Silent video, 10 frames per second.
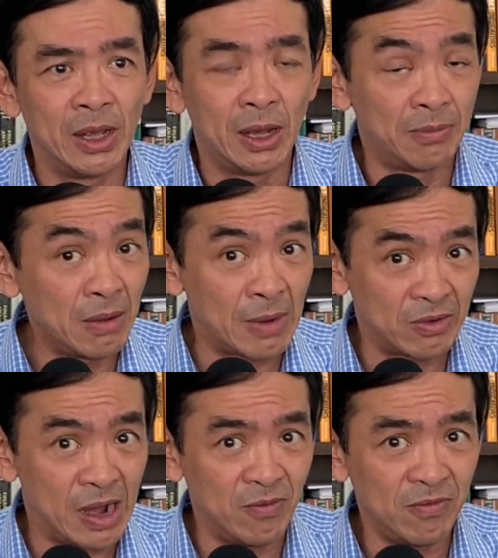à, bất
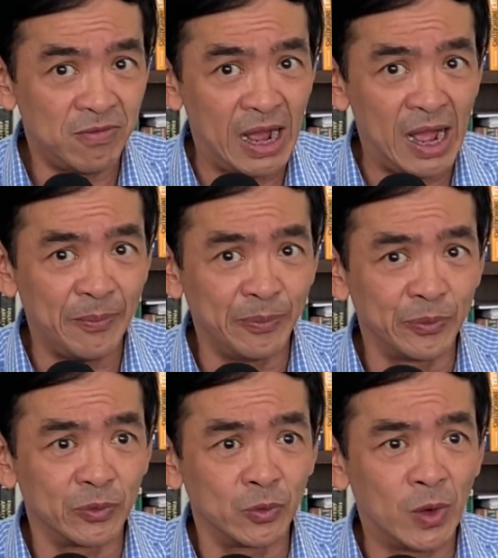bạo động và
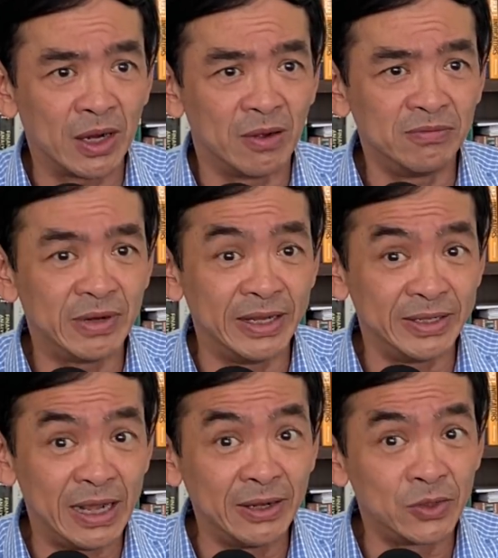hoạt động về
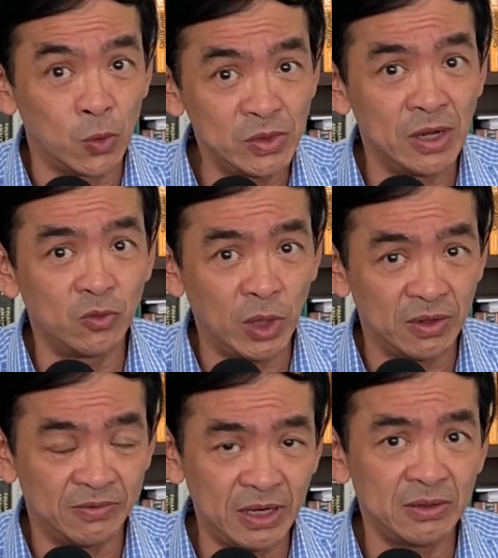dân chủ nhân quyền
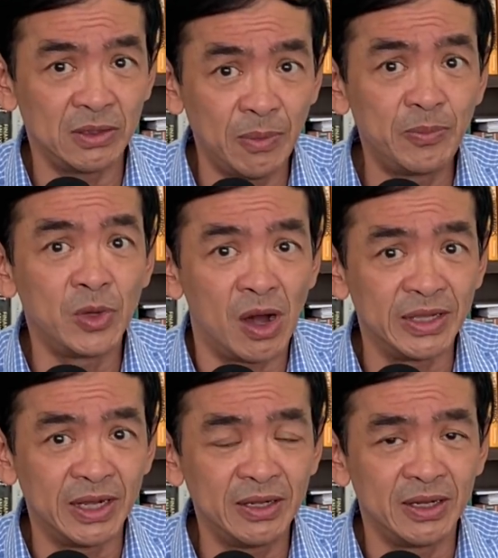và vứt giúp cho
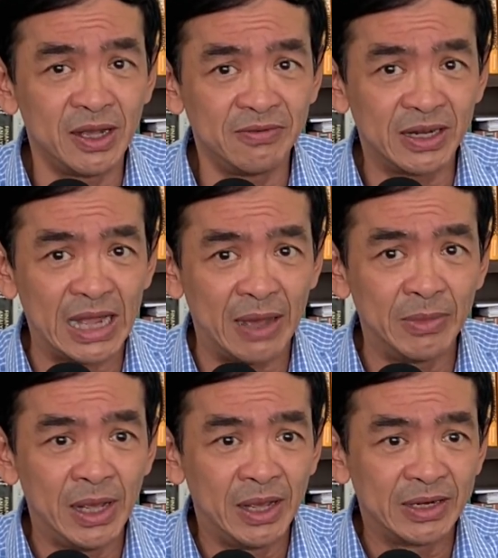những cái người dân Việt Nam
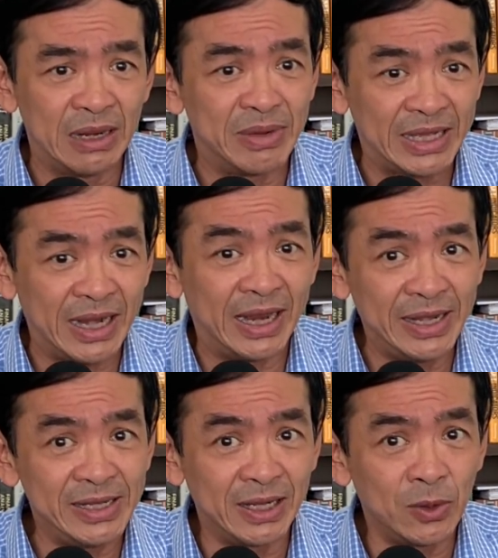để mà giành
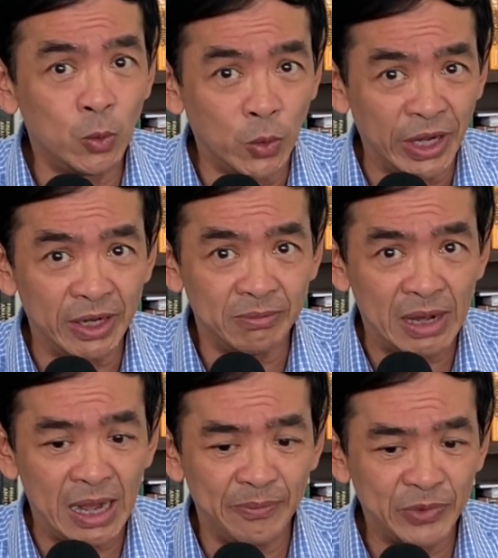lấy những cái quyền
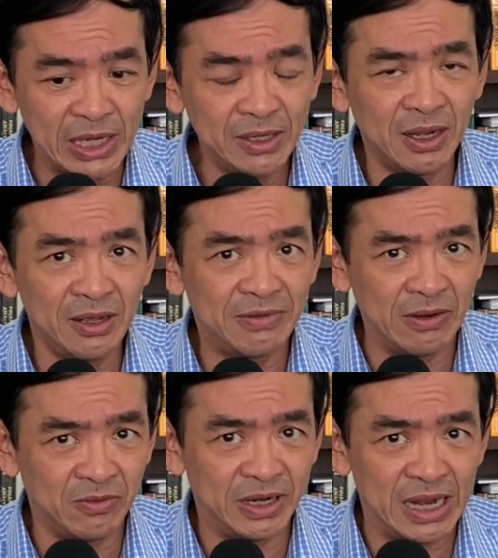mà chính cái hiến
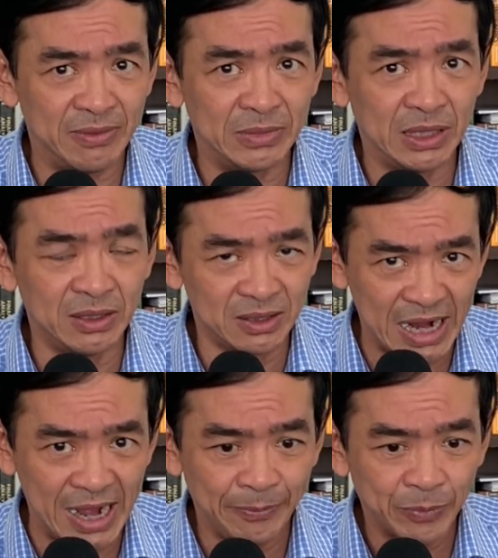pháp của Việt Nam đưa
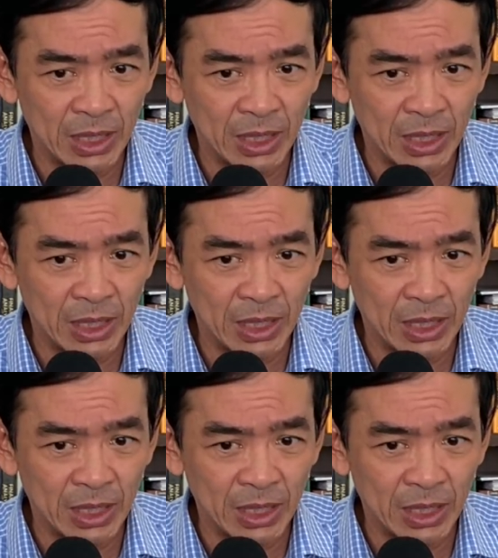ra